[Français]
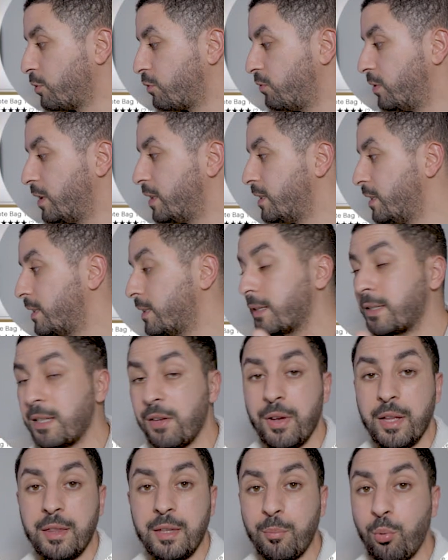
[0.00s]
comme je vous l'ai dit, c'est que
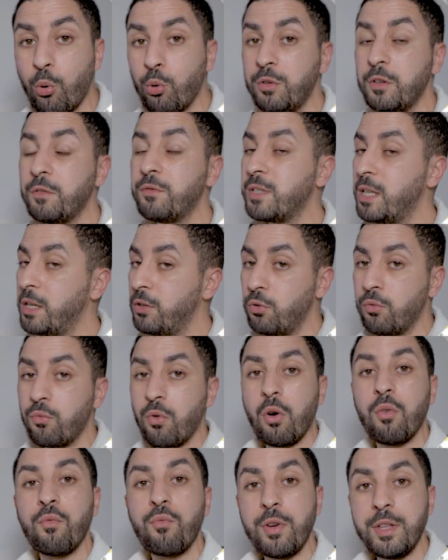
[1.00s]
ça va être des produits que vous allez
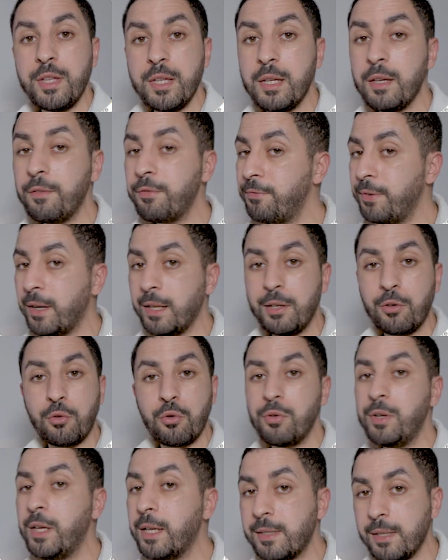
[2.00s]
devoir envoyer, faire les
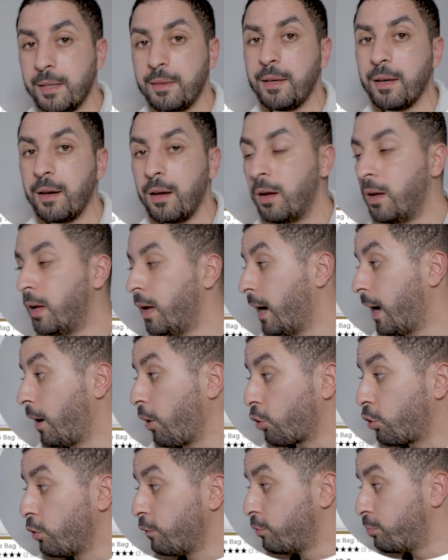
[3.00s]
colis, etc.
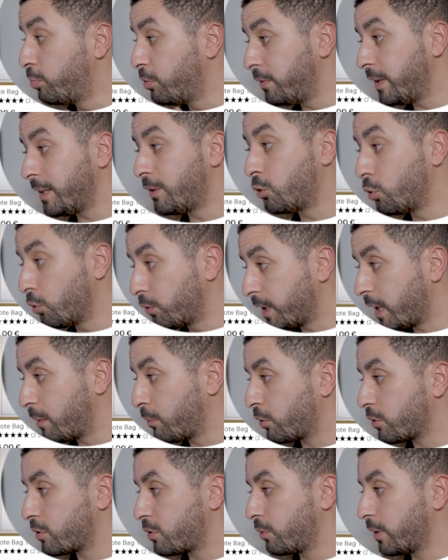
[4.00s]
Alors que vous pouvez
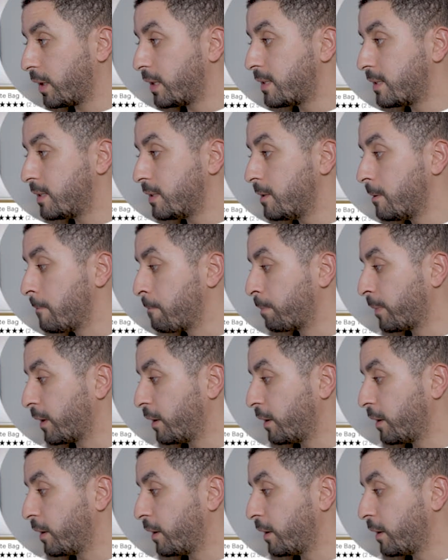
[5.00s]
totalement sur Etsy